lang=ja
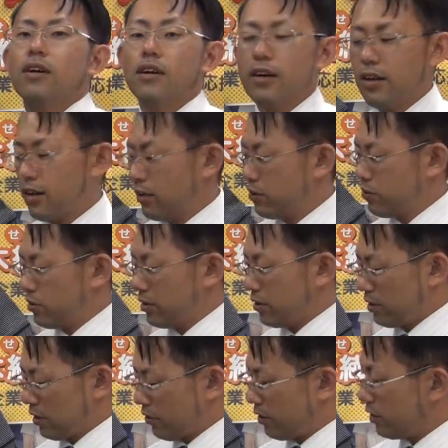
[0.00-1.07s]
柄が非常に
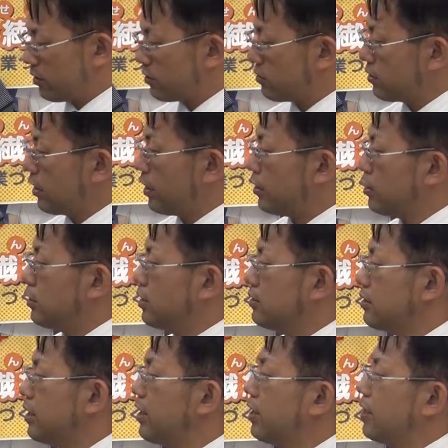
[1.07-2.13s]
可愛らしくていいで
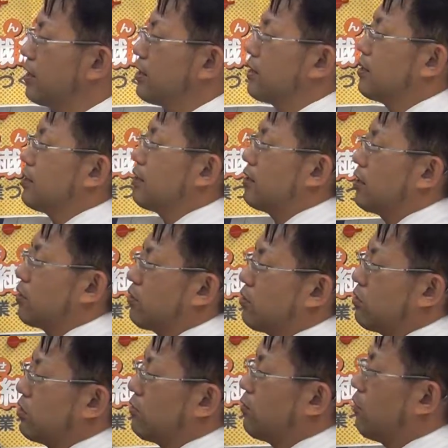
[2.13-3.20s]
すねでこ
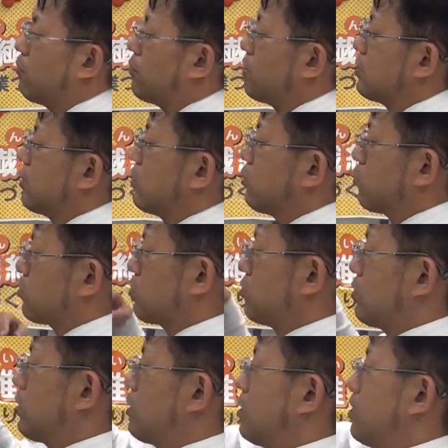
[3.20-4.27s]
のリボンもですね特徴
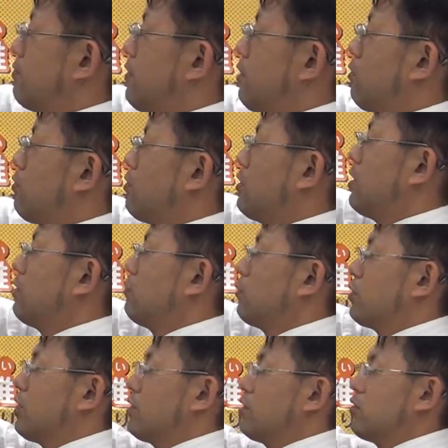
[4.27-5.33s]
的でまあここにあの
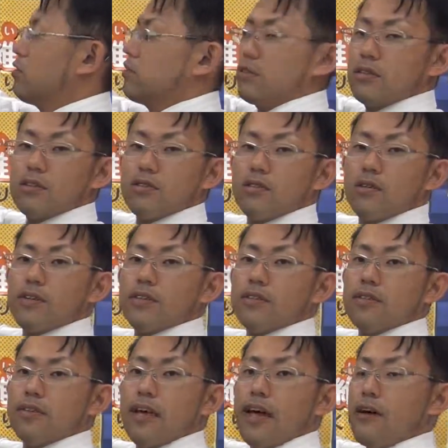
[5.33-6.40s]
ボタンでついてます
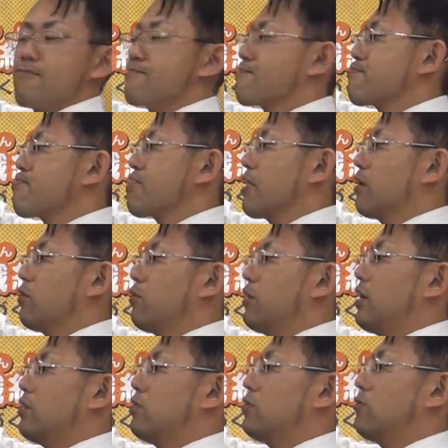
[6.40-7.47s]
んで取り
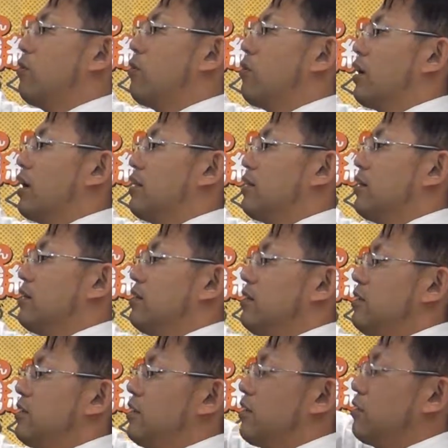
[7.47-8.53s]
外しも簡単
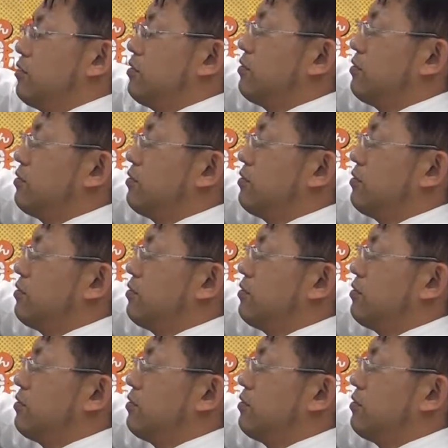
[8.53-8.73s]
にできる